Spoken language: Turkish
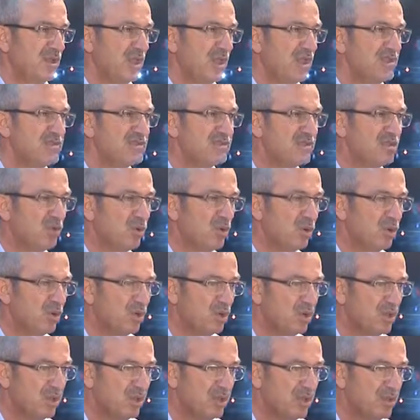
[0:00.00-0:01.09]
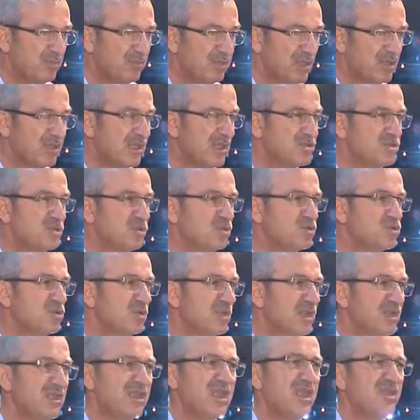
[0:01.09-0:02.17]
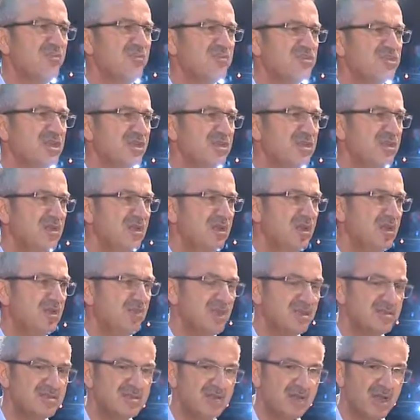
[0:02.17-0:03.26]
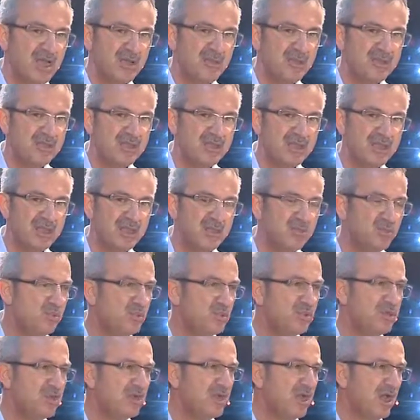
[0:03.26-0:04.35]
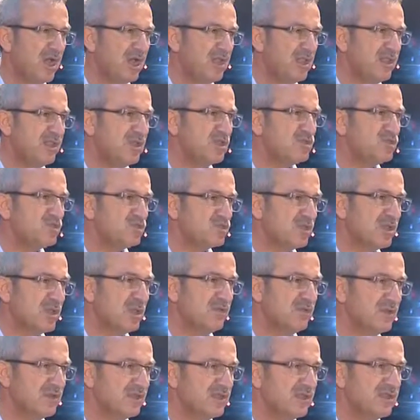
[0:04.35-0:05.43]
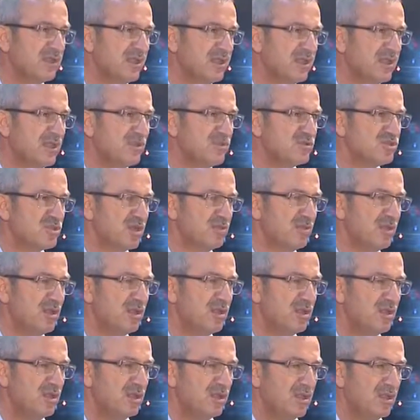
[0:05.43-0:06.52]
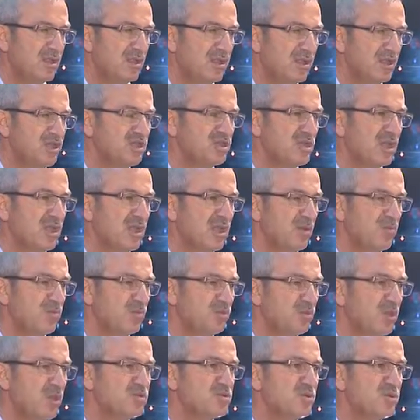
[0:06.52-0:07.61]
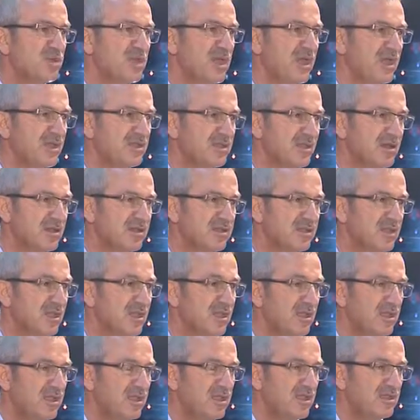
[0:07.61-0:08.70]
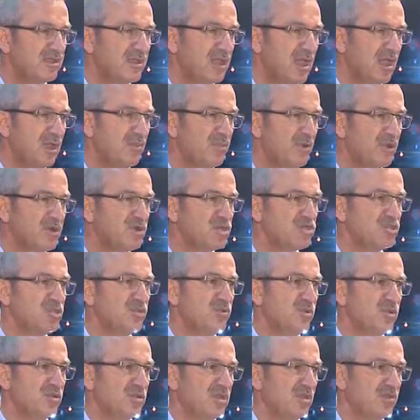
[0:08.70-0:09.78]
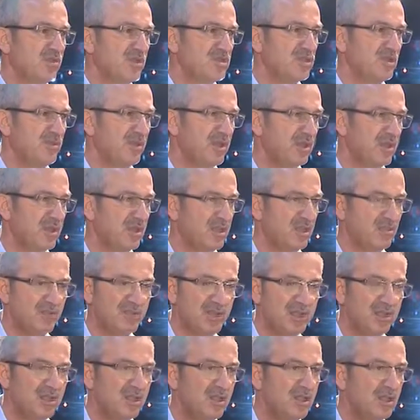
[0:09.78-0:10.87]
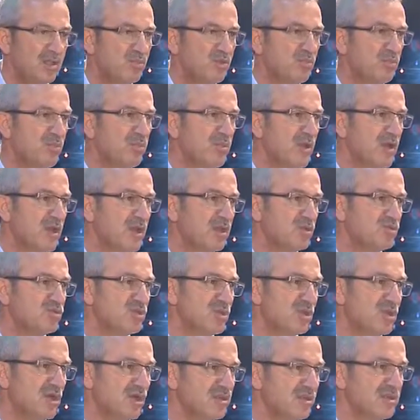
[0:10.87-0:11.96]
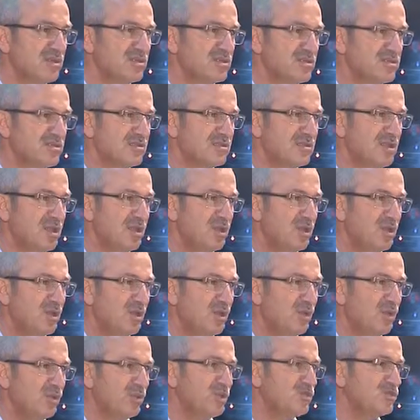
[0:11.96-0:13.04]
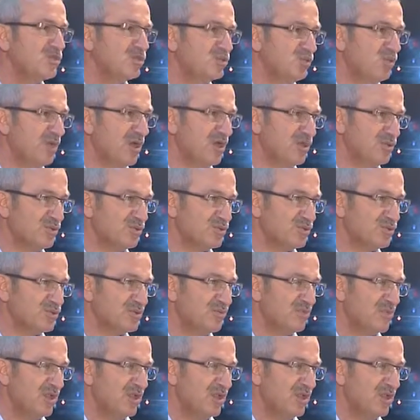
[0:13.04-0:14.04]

Eski o, belki eski huzurları gelmeyecek. Belki kaybettikleri büyükleri, aileleri, çocuklar, evlatları geri gelmeyecek ama inşallah bundan sonraki hayatlarında daha barışçıl bir ortamda yaşamalarından da bu mübarek güzel Kadir Gecesi'nde onlar için dua ediyoruz.